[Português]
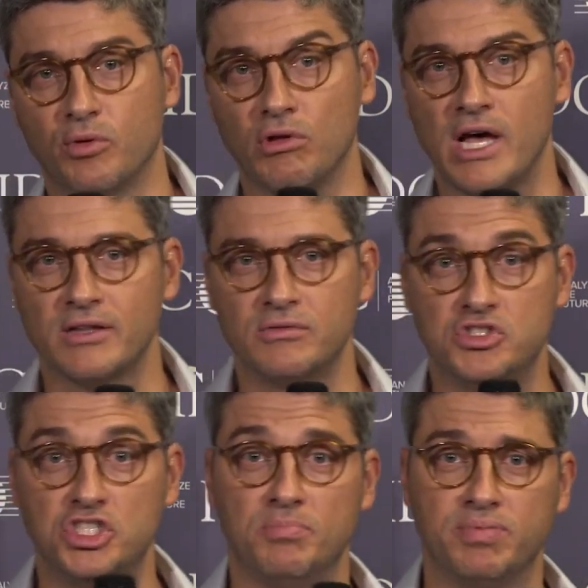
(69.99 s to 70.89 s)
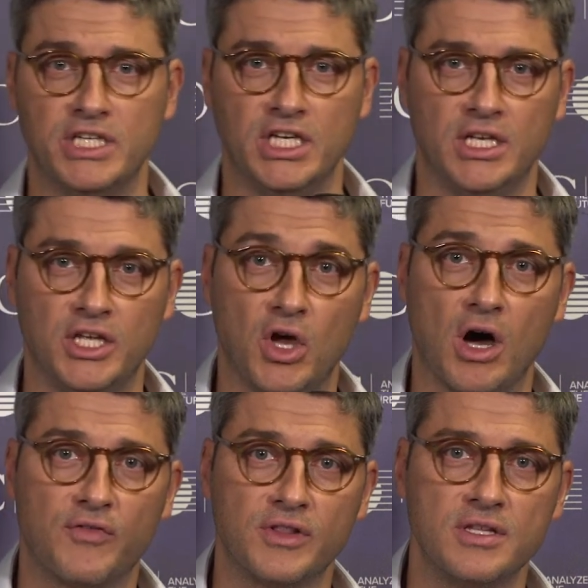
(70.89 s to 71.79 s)
Por um lado, disciplina e
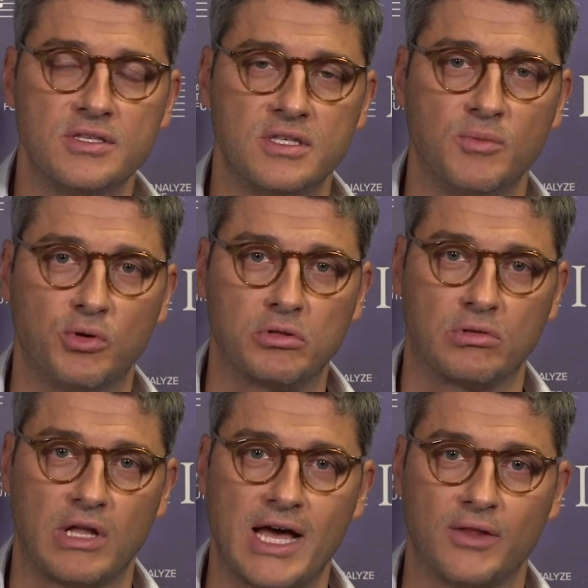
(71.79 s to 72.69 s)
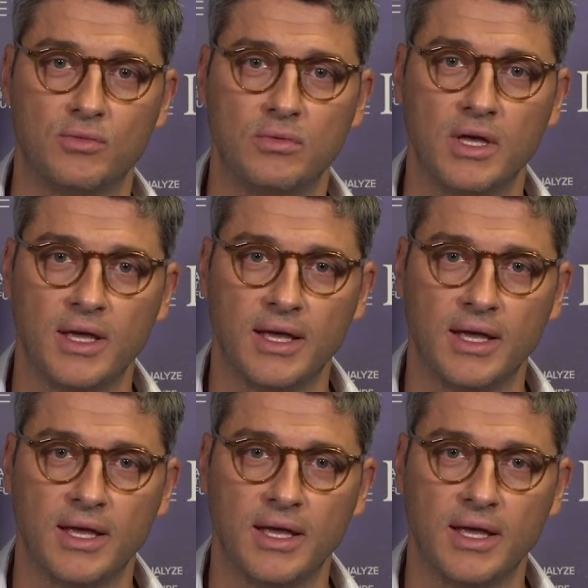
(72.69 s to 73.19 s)
governance, e por outro lado,